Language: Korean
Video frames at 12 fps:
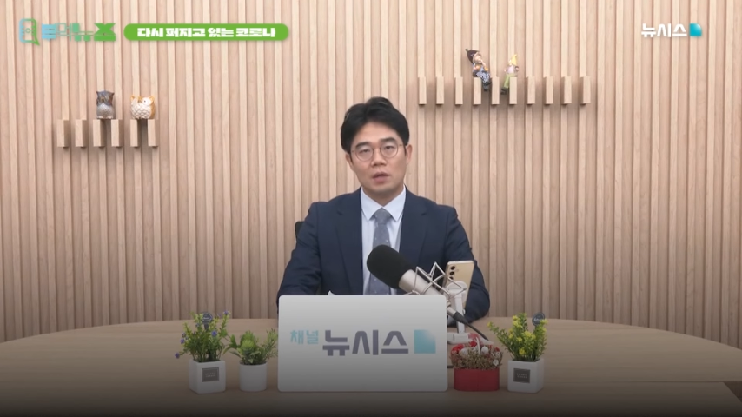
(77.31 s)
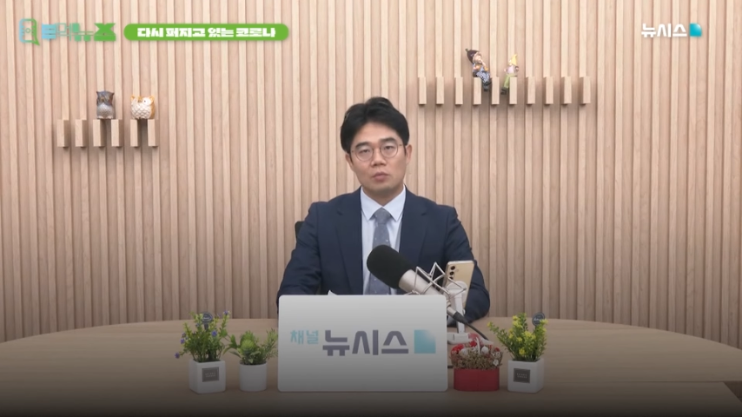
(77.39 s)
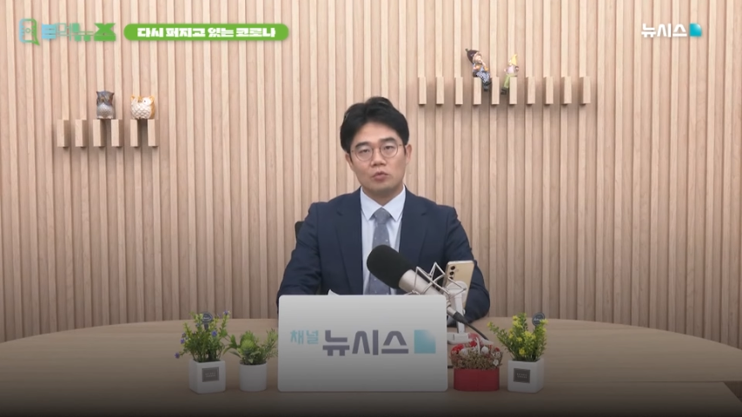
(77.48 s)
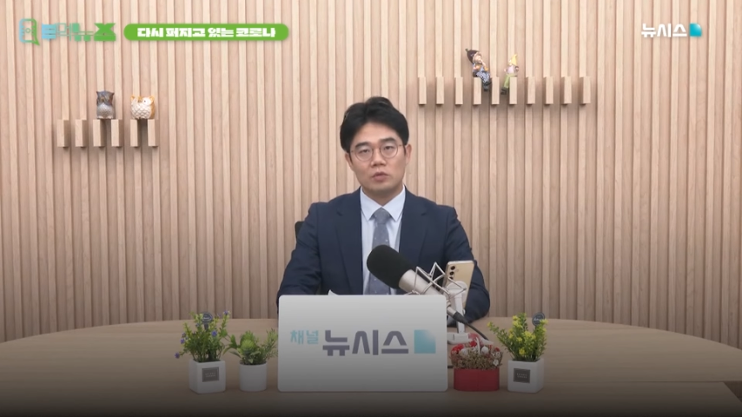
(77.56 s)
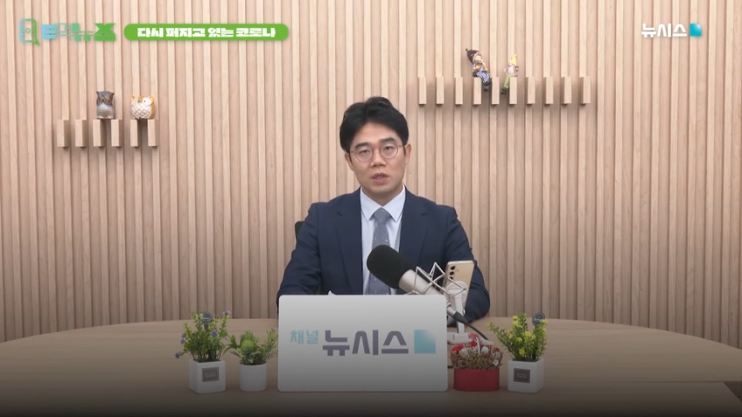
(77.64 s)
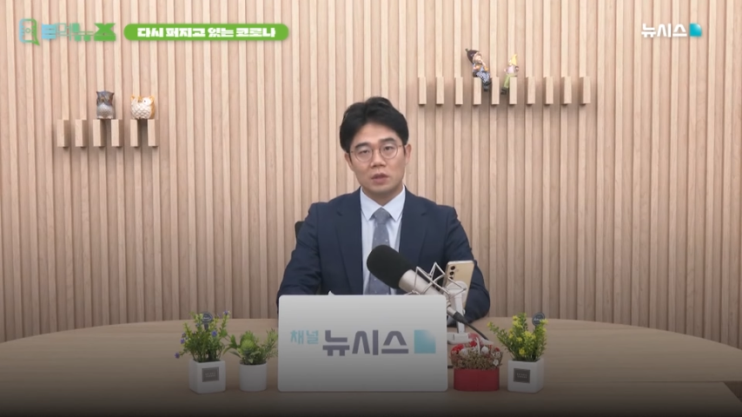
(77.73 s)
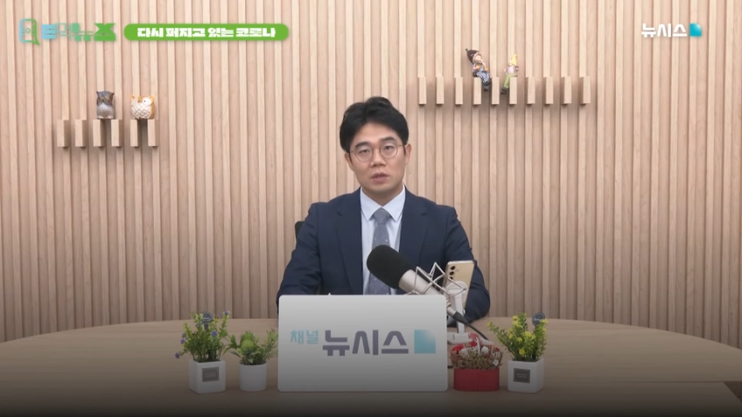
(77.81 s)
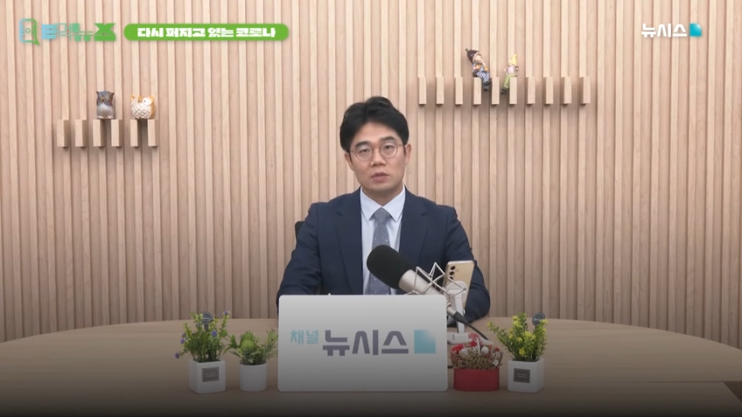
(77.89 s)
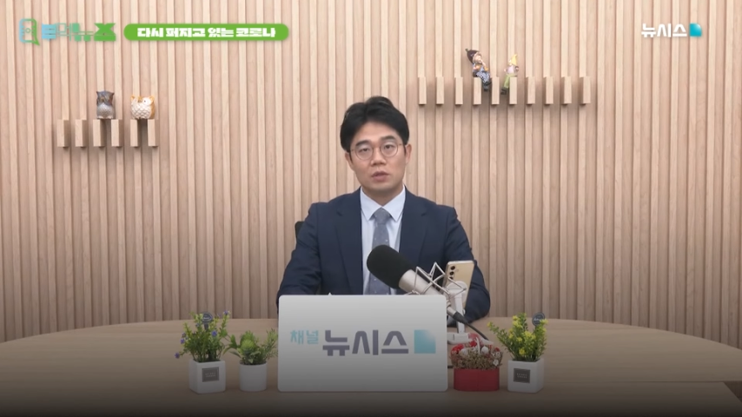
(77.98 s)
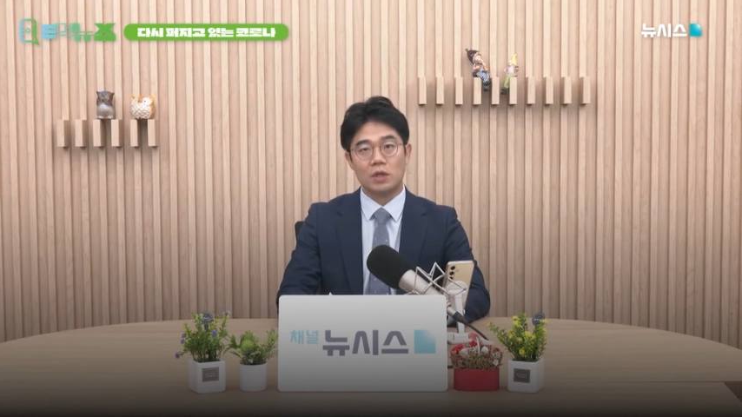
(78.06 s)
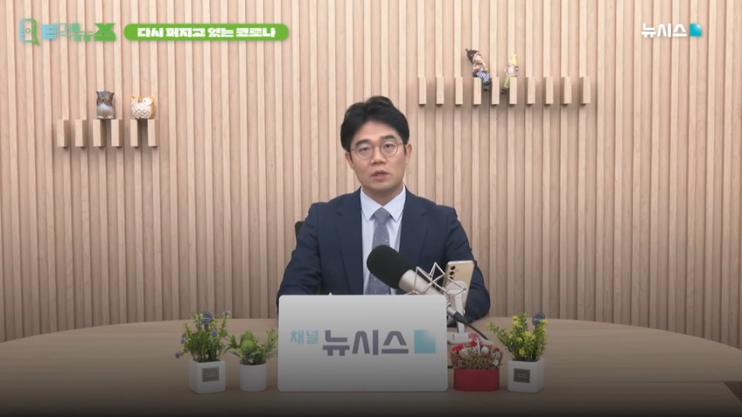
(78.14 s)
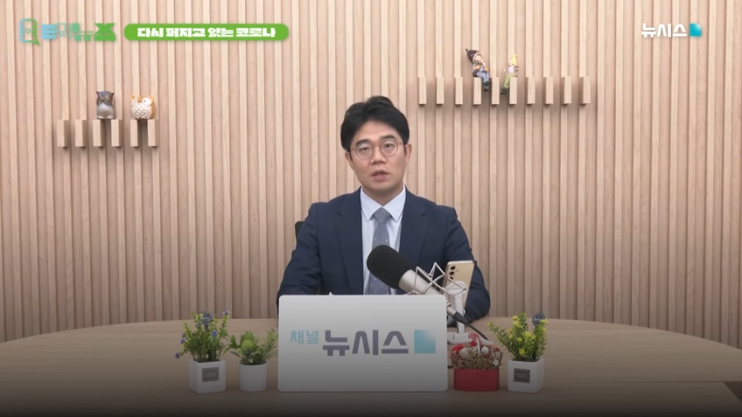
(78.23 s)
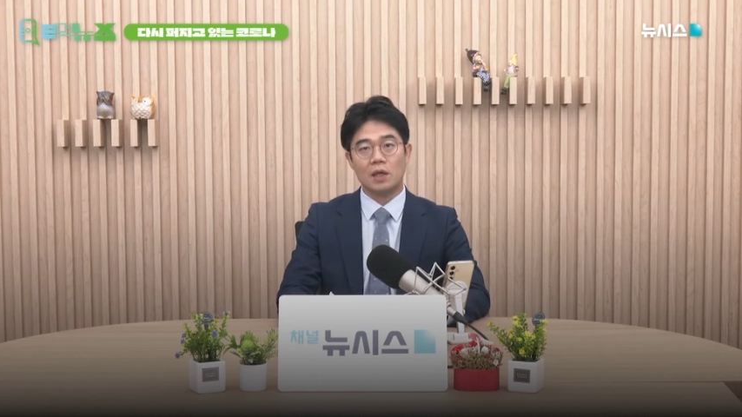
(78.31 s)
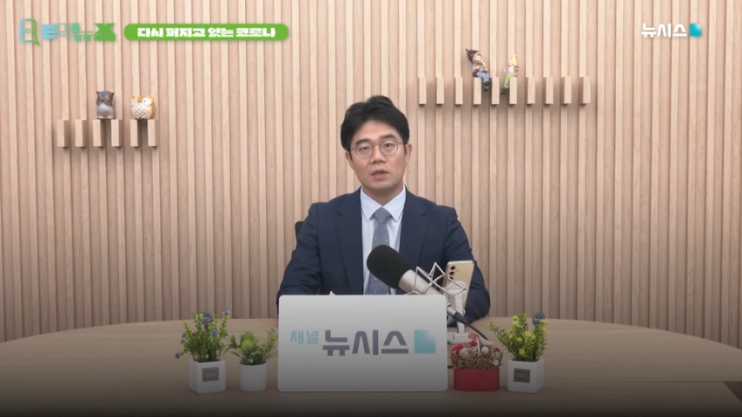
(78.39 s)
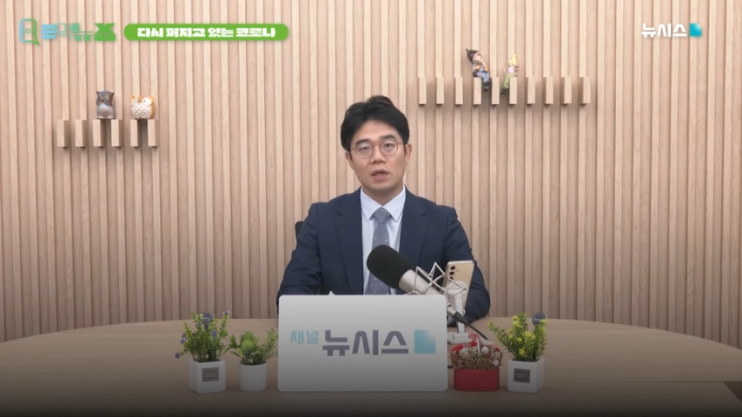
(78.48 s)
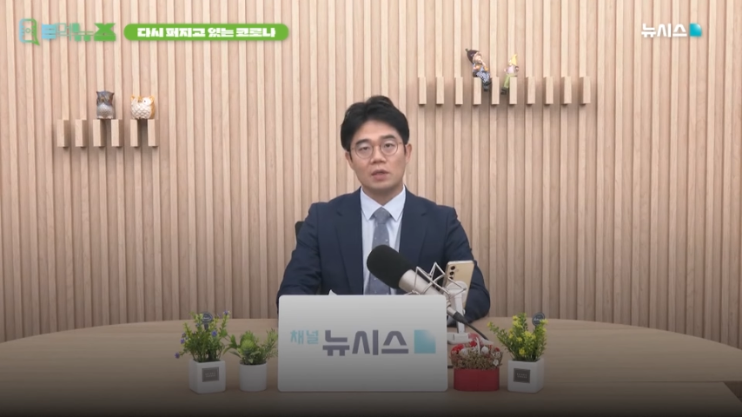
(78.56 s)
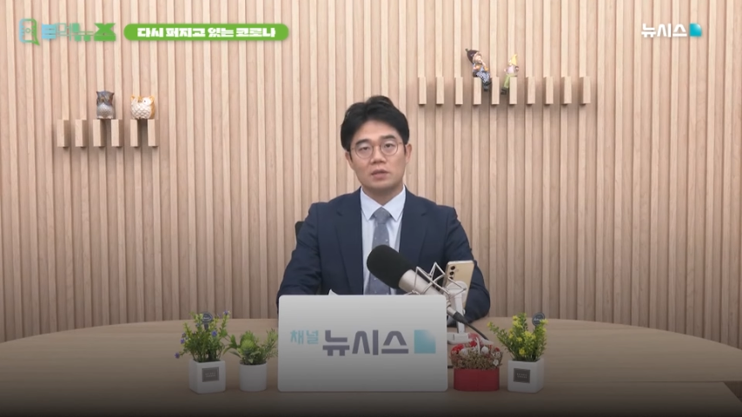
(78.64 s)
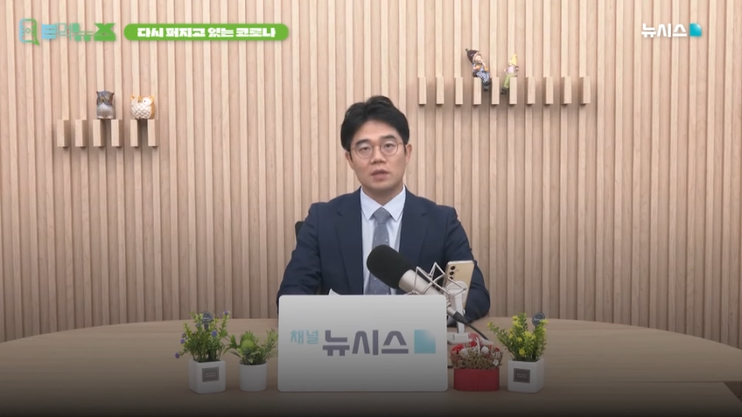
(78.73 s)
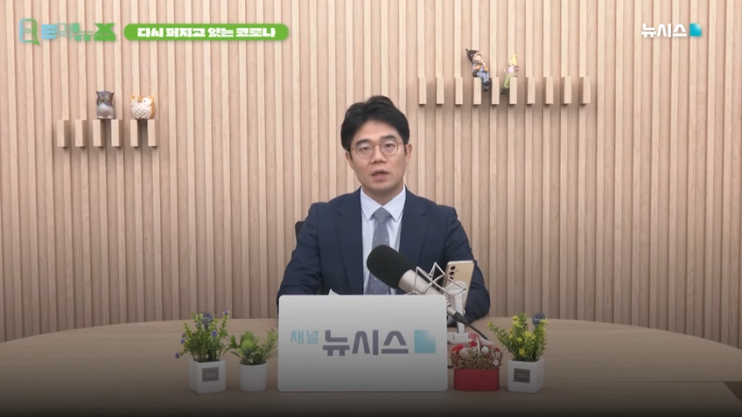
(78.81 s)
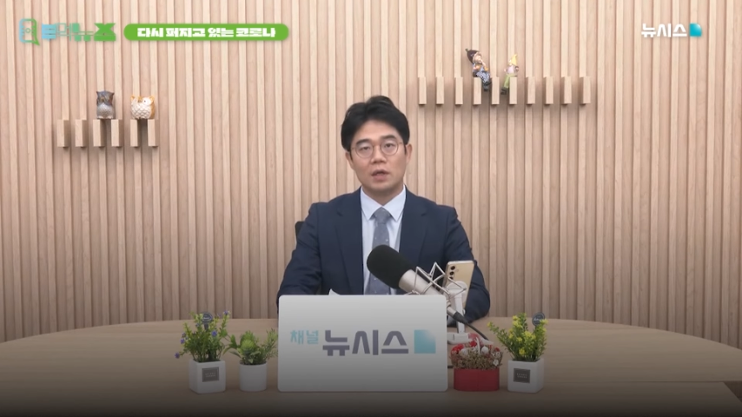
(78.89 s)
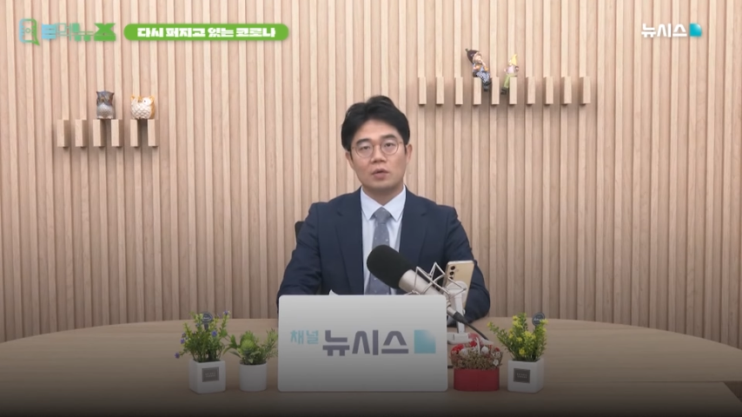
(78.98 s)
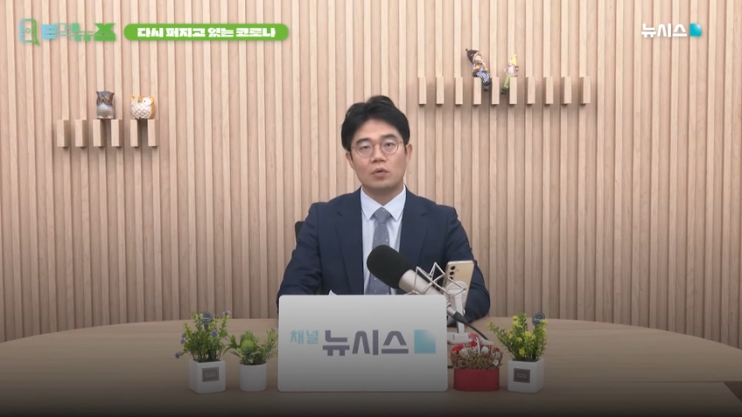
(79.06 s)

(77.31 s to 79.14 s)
문제는 최근 한 달 새